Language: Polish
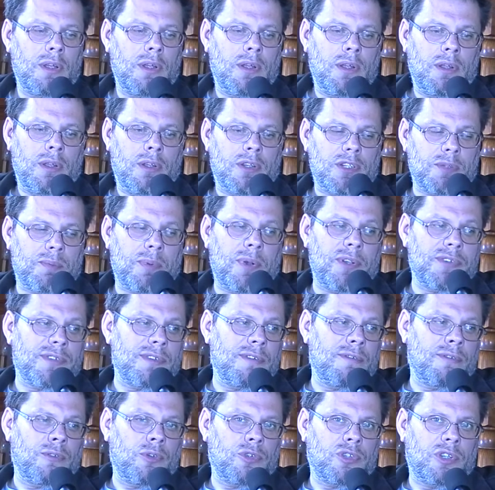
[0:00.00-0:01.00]
z
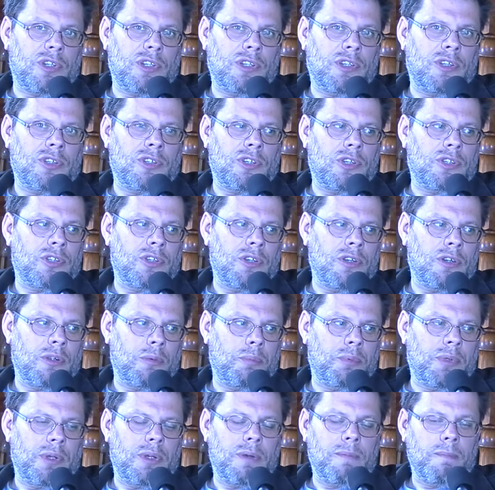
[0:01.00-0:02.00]
palcem w nosie takie rzeczy
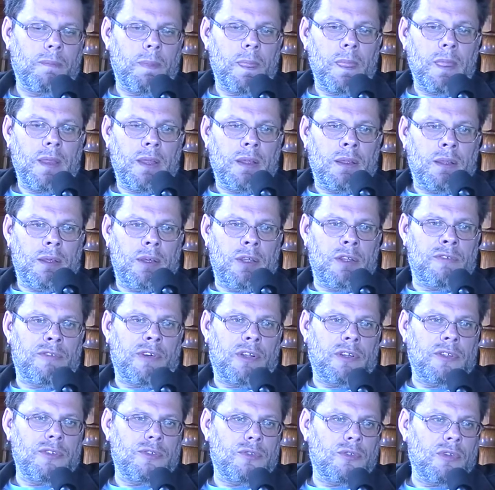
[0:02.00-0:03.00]
robię. I
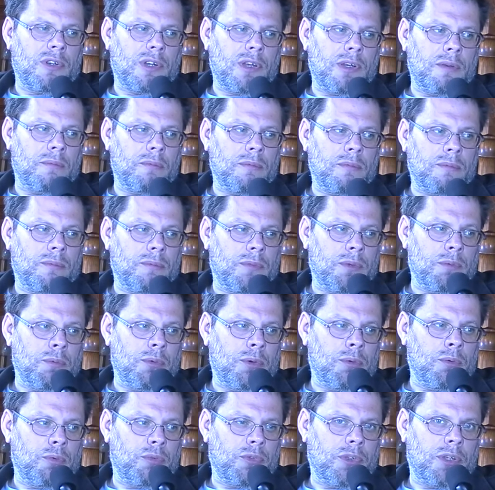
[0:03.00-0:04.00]
dwa dni stukałem tym
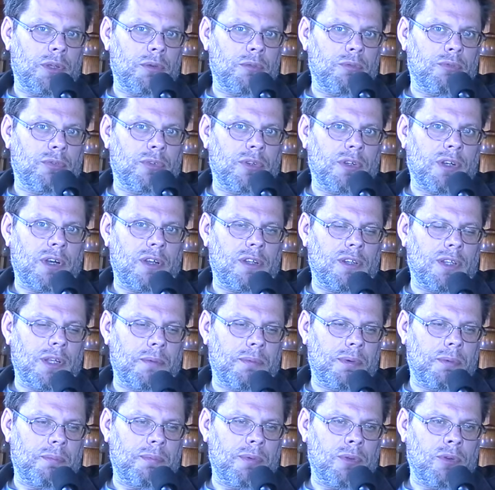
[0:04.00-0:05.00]
ołówkiem w tę kartkę
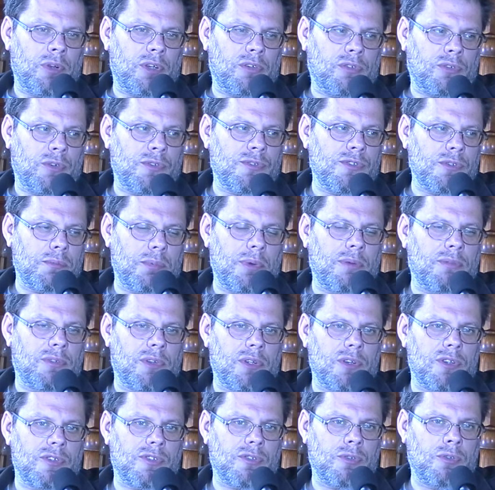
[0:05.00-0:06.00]
papieru, aż w końcu zbiłem
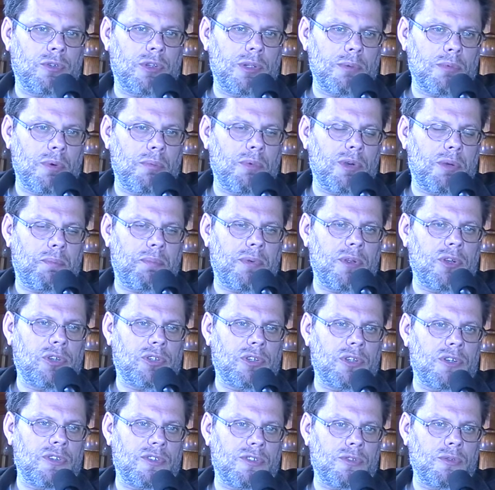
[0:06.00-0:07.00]
te rysunki. To były moje
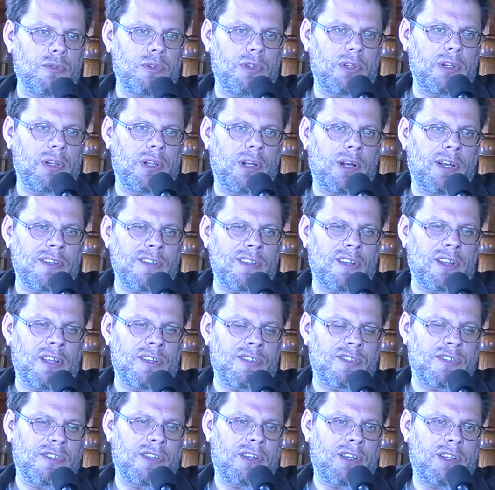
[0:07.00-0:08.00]
pierwsze rysunki dla gazet
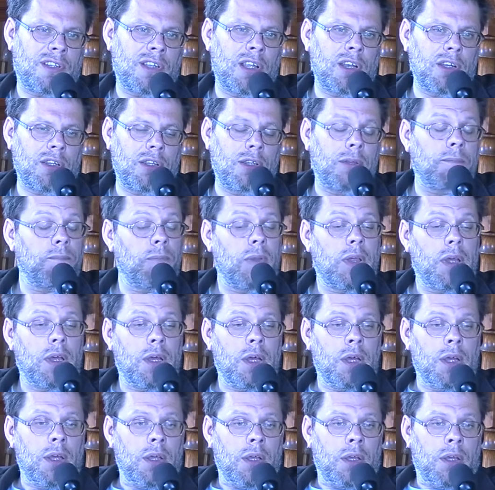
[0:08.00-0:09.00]
As Sekretarki,
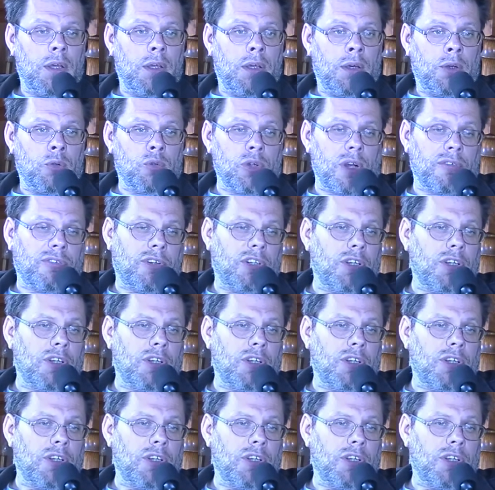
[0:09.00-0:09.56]
która wtedy